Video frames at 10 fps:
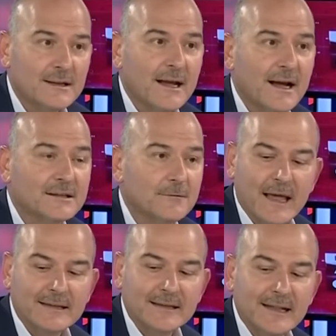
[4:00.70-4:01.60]
negatif
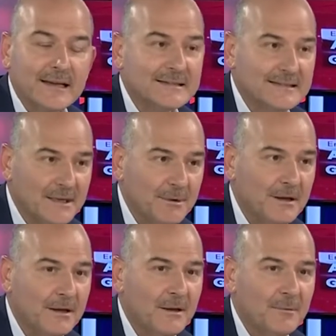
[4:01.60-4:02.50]
etkileriz
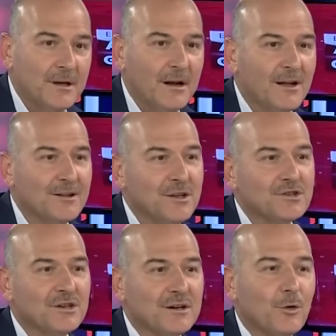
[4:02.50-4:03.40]
gibi bir
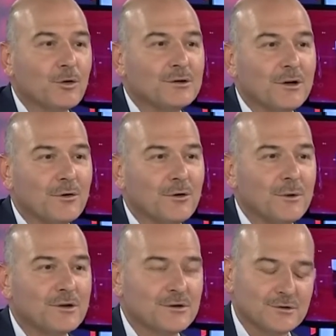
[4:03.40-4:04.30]
anlayışı ortaya
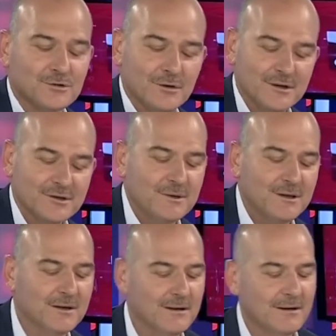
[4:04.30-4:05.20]
koymaya çalışıyorlar. Şimdi